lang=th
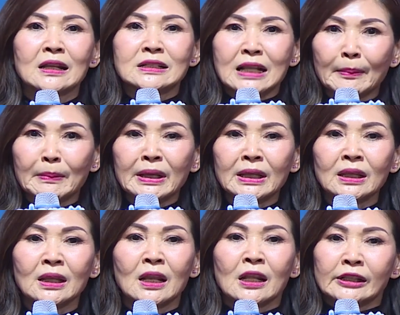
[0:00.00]
สามี
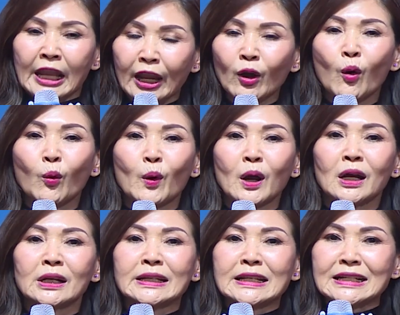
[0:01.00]
เทคโอเวอ
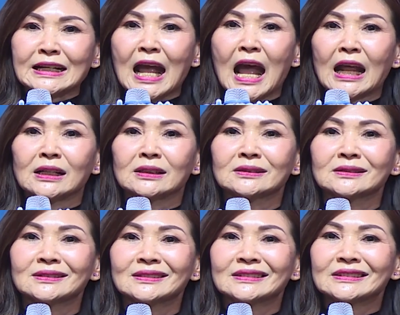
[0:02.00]
ร์กิจการ
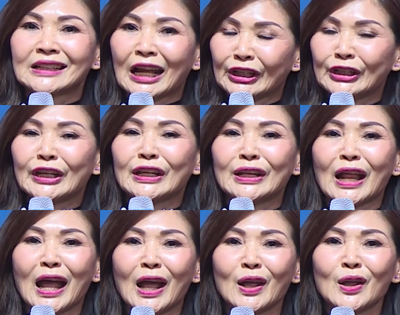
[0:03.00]
ทันที
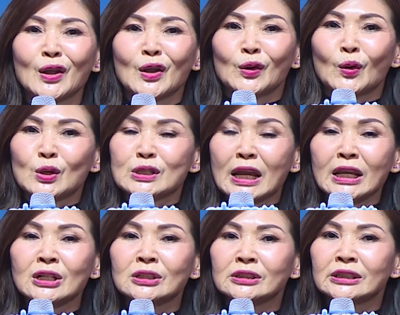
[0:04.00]
นะโดยใช้
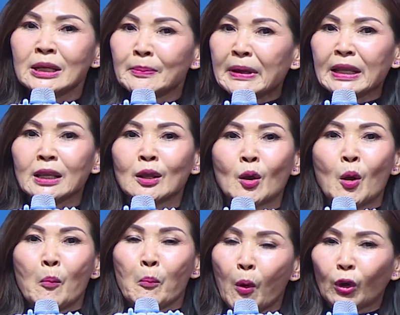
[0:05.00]
เงินที่มี
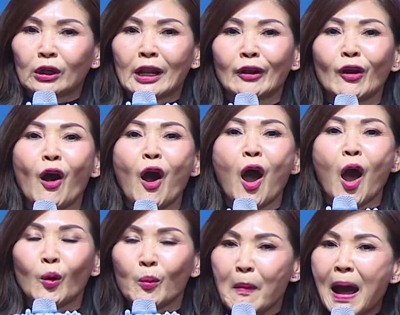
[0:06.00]
หมดแล้วก็
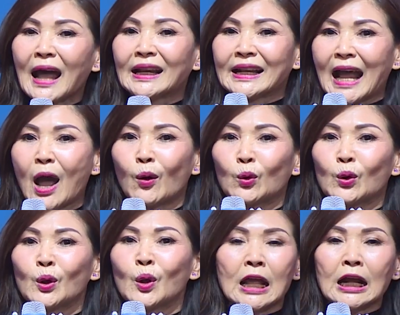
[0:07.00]
เอาบ้านเข้า
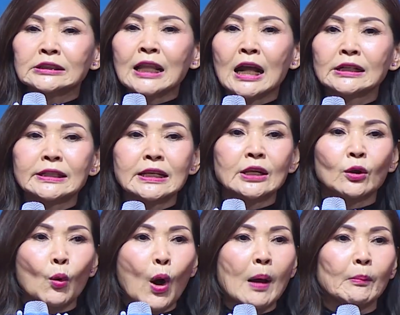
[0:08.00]
ทั้งๆงที่
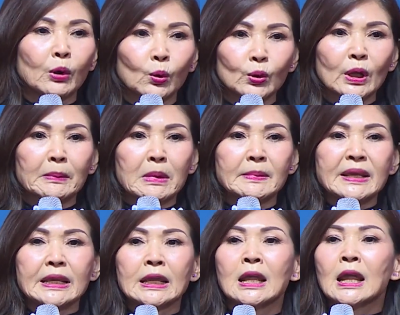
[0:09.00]
ความรู้ยังไม่มี
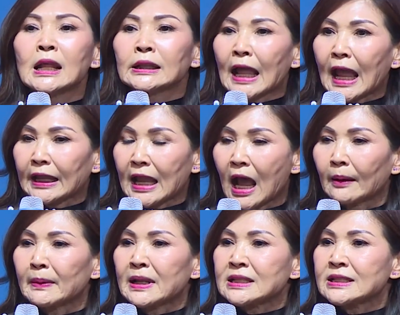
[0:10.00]
แต่อยาก
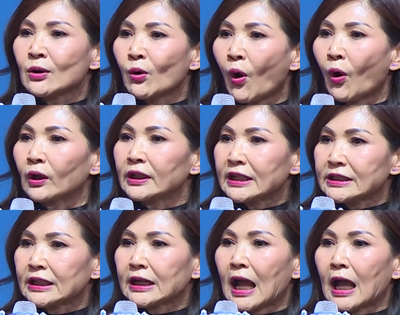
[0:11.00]
เป็นเจ้าของกิ
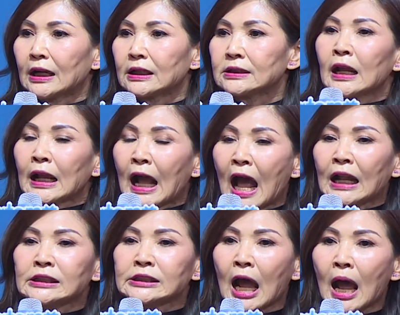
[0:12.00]
จการการ
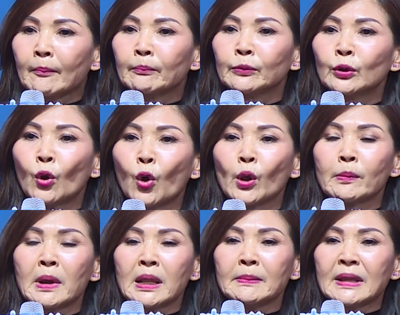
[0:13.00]
ทำโดย
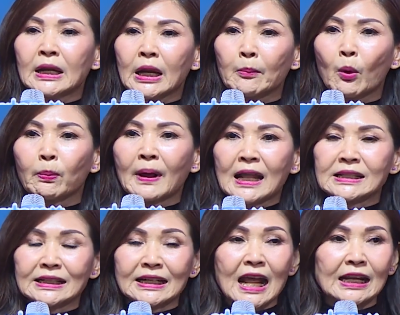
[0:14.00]
ไม่มีระบบการ
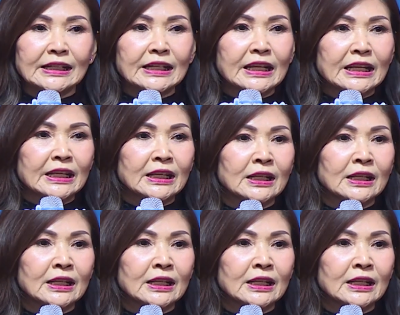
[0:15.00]
จัดการที่ดี